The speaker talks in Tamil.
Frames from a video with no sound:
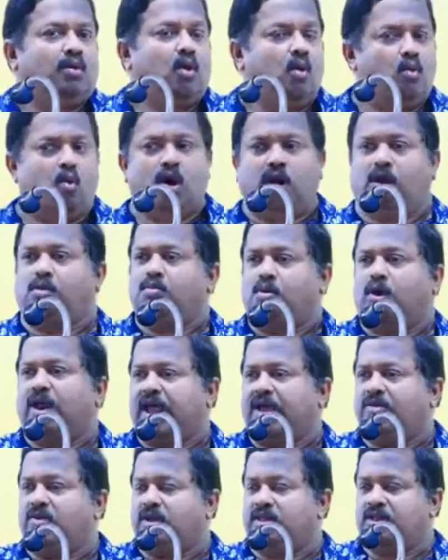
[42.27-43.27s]
ஒவ்வொரு
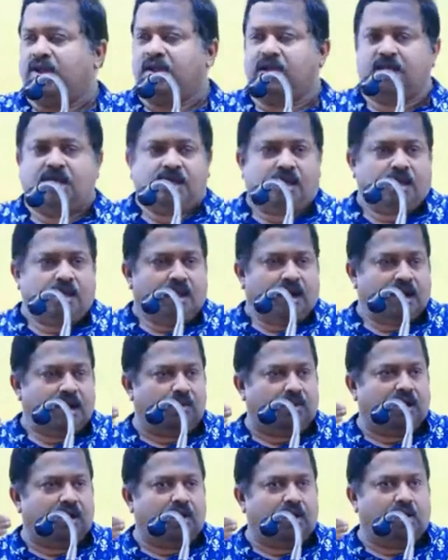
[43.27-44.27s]
முறை வந்து
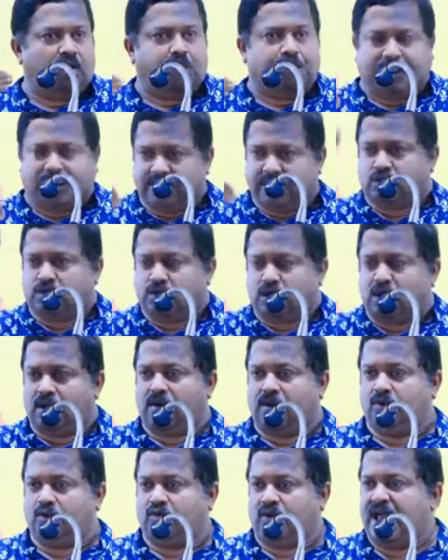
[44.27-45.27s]
நம்ம பல
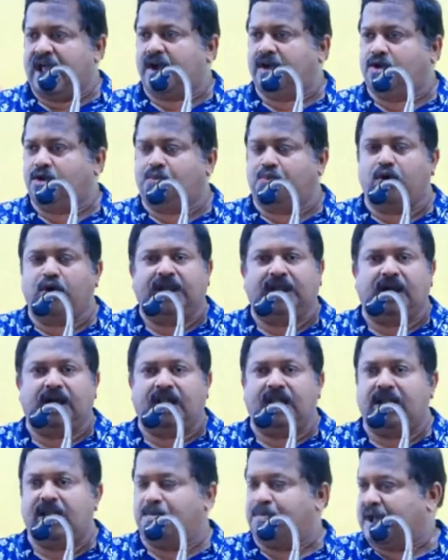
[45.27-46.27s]
விளையாட்டு
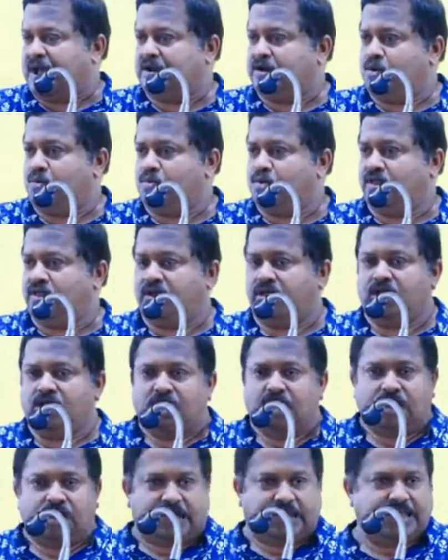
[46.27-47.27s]
போட்டிகள் எல்லாம் பார்க்கும்போது
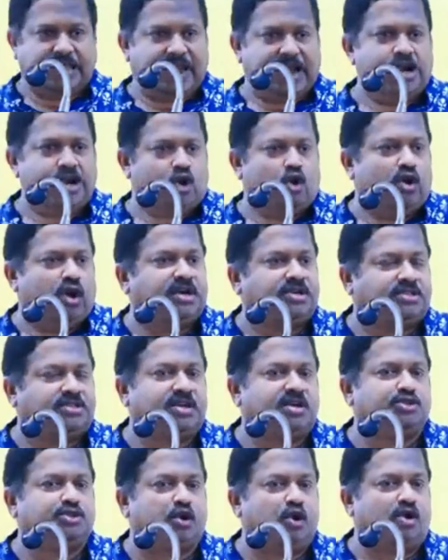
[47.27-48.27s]
அந்த
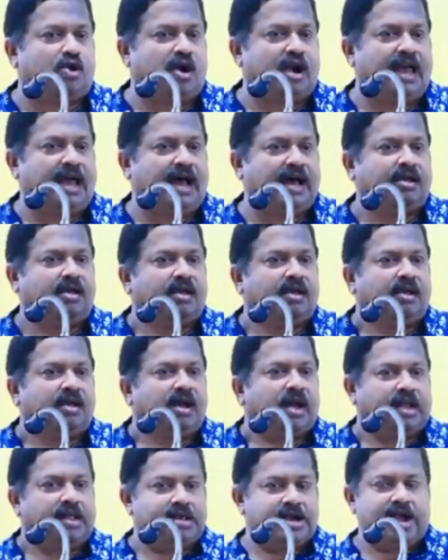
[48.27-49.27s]
எண்டுரன்ஸ்னு சொல்கிறோம் இல்லையா
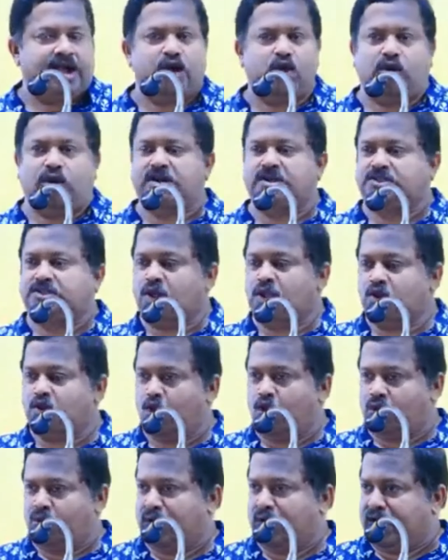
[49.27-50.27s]
அந்த எண்டுரன்ஸ் வந்து
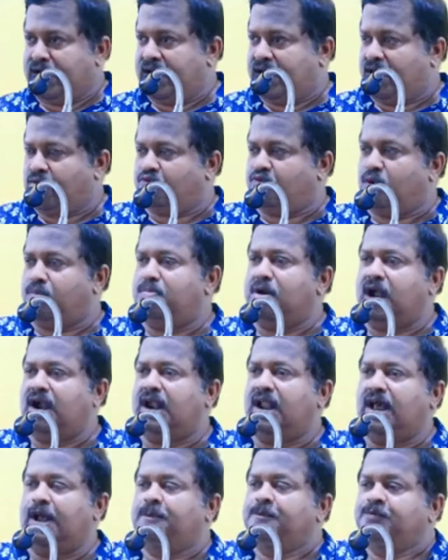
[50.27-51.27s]
ஒரு மணி நேரம்
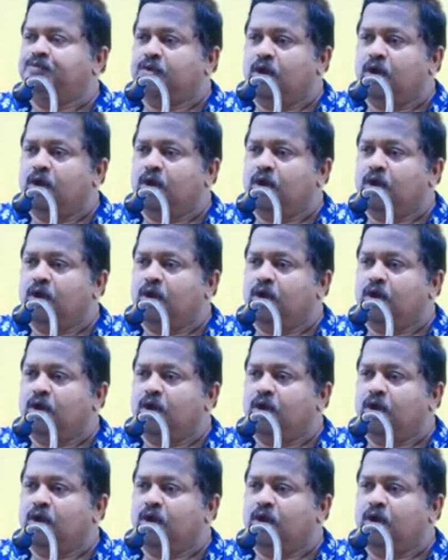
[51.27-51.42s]
ஃபுட்பாலில்